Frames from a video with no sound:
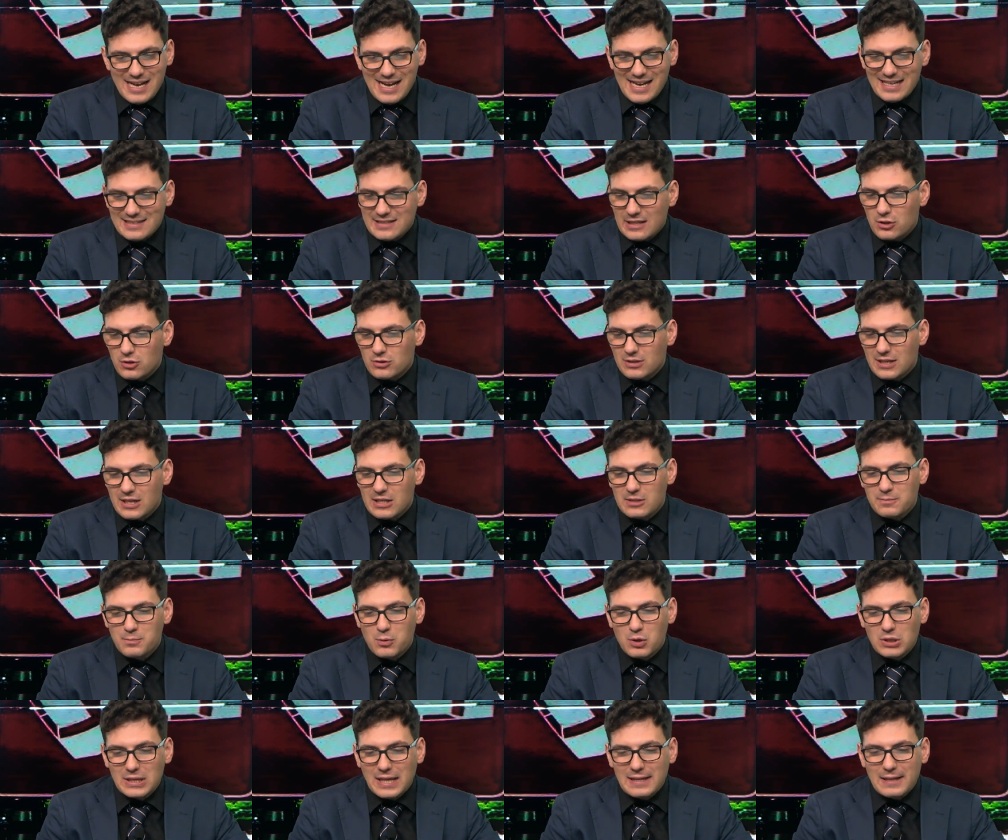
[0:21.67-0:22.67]
È stato
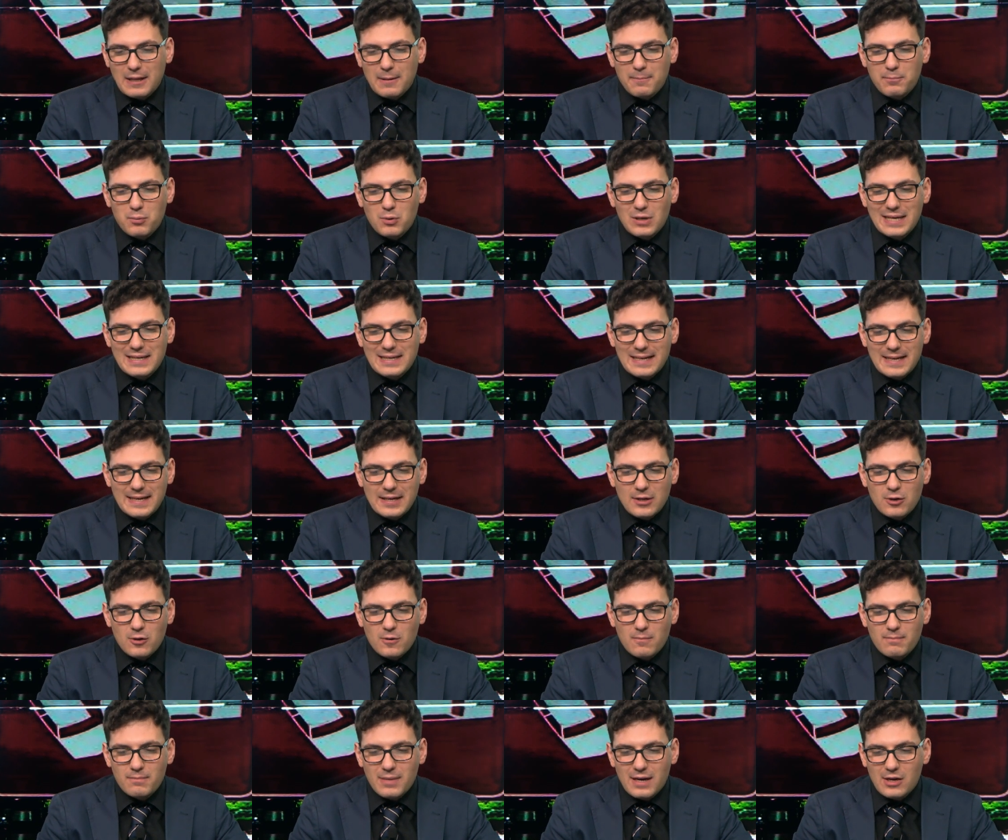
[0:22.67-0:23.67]
trasportato al
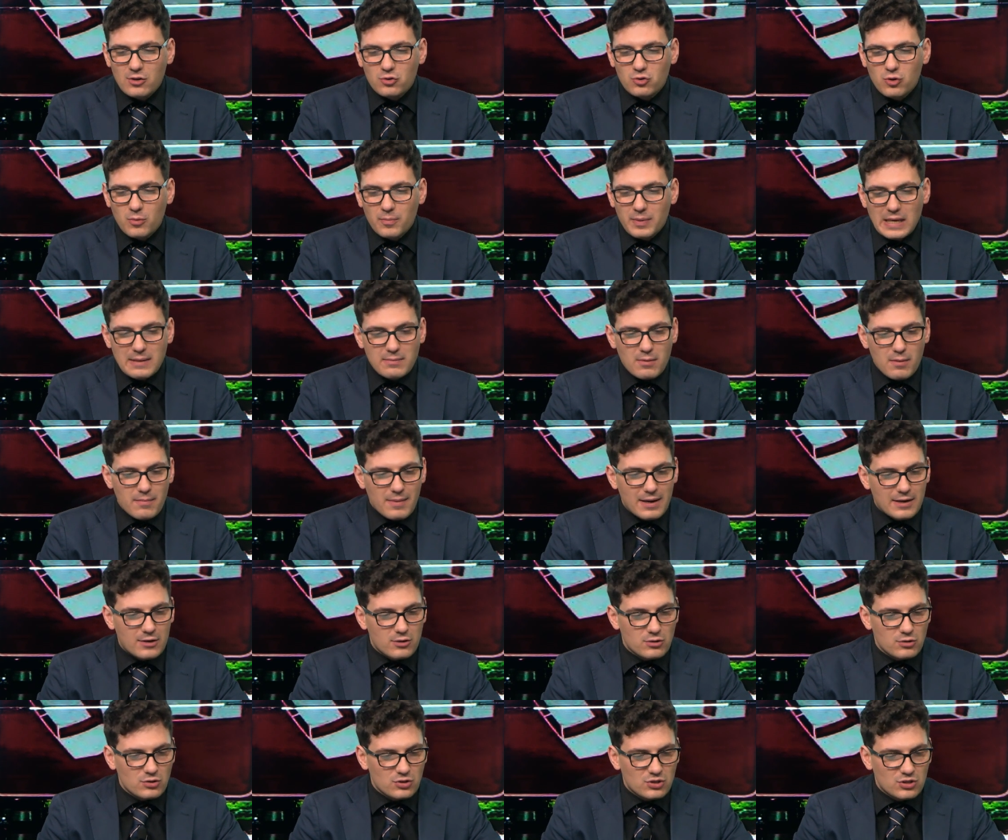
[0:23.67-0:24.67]
policlinico Umberto I, ma
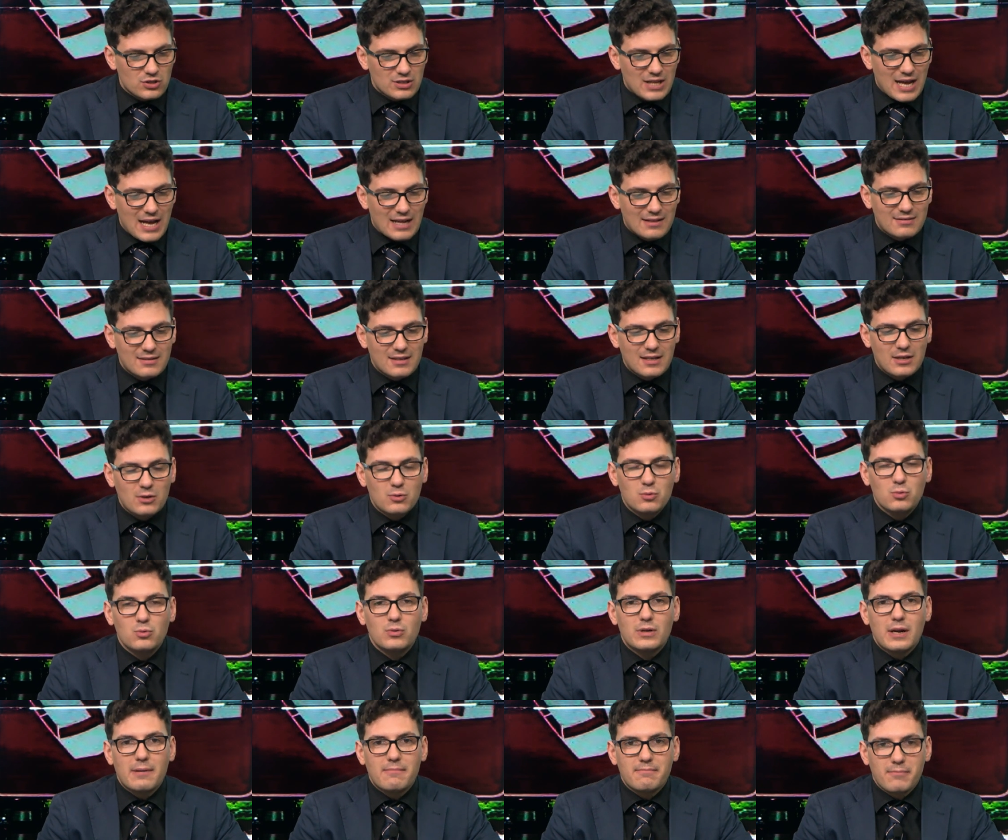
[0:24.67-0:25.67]
nonostante le
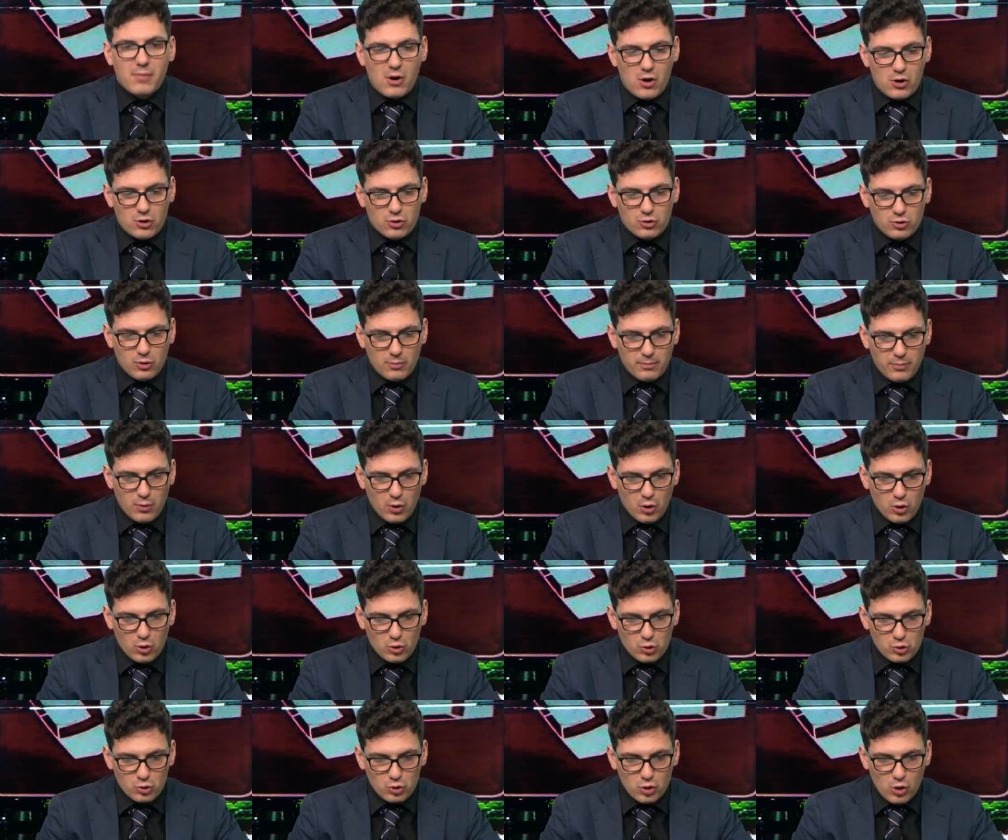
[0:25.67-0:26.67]
cure è morto
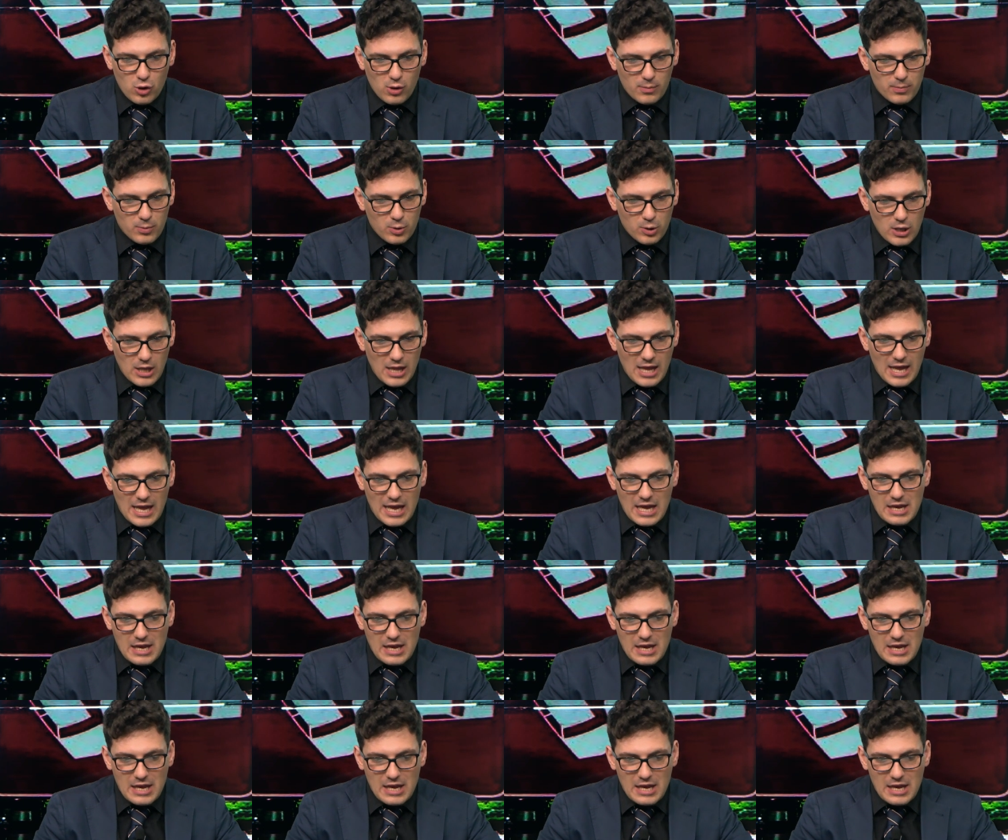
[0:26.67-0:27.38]
poco dopo.